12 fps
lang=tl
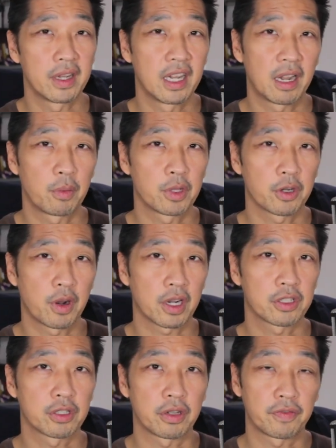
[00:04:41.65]
nila with
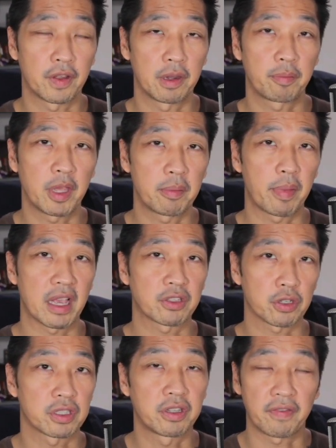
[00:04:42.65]
regards to the Philippine
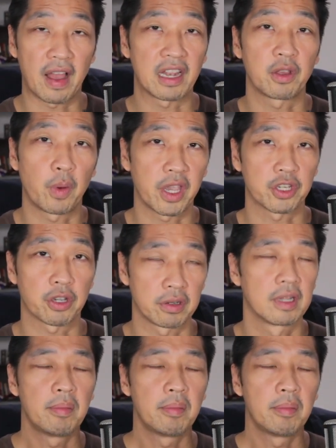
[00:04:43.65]
pesos devaluation.